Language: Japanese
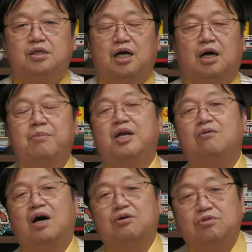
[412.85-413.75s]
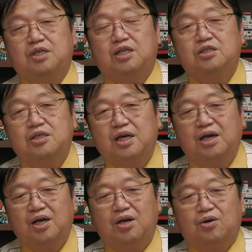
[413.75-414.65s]
カメラワーク撮
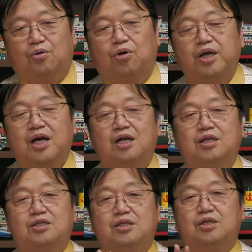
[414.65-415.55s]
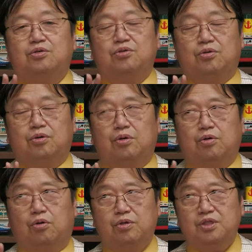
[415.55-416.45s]
影、これがですねその
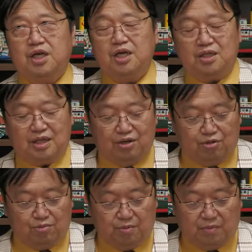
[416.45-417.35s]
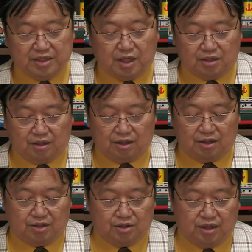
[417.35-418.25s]
混然一体と混ざってて
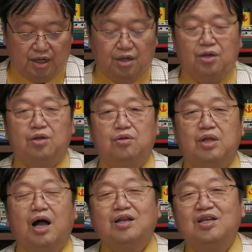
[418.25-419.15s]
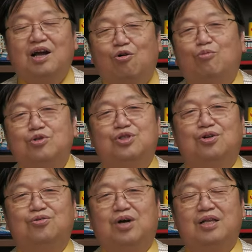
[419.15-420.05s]
ですね、何が面
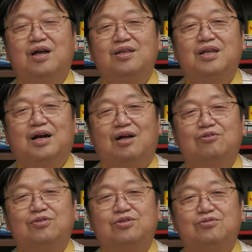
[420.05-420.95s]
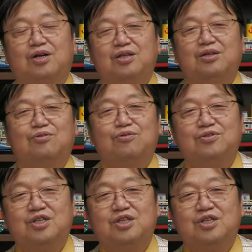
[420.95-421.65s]
白いのか、何で感動するのか、何でこの